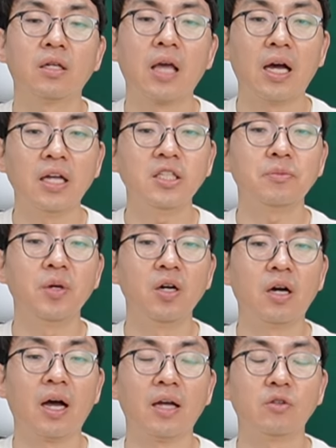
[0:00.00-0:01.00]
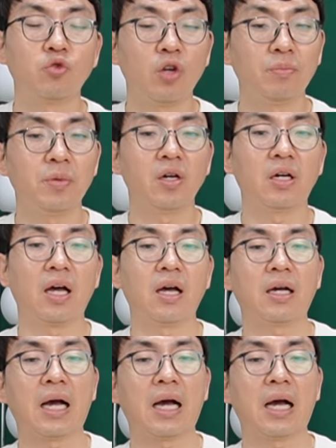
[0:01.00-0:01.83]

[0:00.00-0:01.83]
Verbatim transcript: 객관식 평가, 수행평가